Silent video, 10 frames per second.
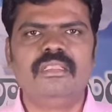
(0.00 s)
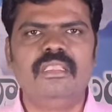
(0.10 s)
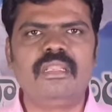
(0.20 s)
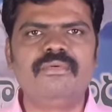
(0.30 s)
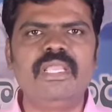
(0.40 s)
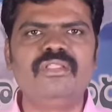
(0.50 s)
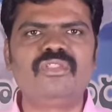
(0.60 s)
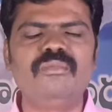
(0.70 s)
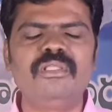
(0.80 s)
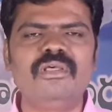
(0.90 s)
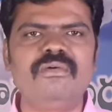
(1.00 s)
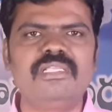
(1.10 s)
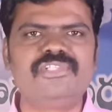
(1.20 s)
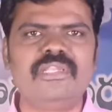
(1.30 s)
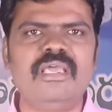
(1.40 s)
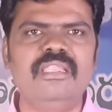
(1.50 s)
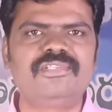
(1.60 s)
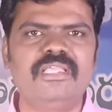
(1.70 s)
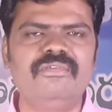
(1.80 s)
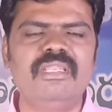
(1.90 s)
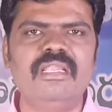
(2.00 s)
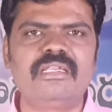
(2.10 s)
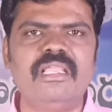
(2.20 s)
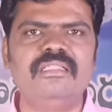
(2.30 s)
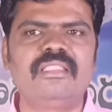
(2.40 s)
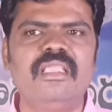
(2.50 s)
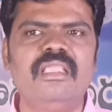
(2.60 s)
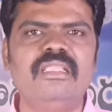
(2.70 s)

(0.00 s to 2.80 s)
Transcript: ఇరవై తొమ్మిదవ వచనాన్ని చదివినట్లయితే